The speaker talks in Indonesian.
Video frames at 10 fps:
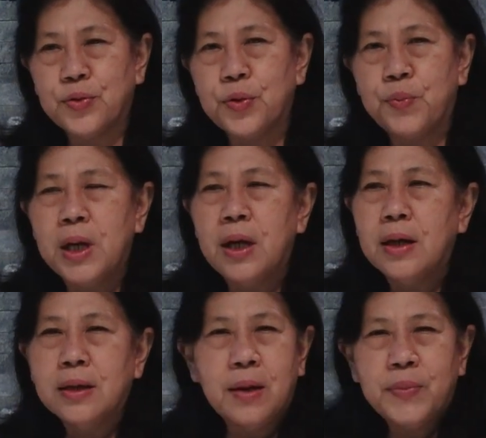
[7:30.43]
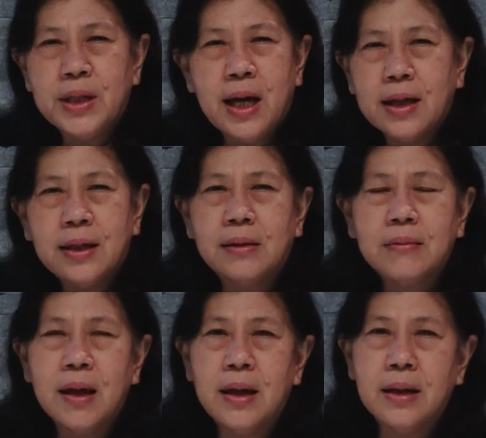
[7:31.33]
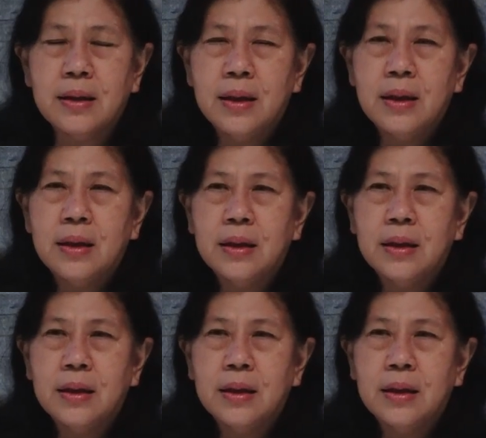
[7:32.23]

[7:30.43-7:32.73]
cukup ya menyakitkan,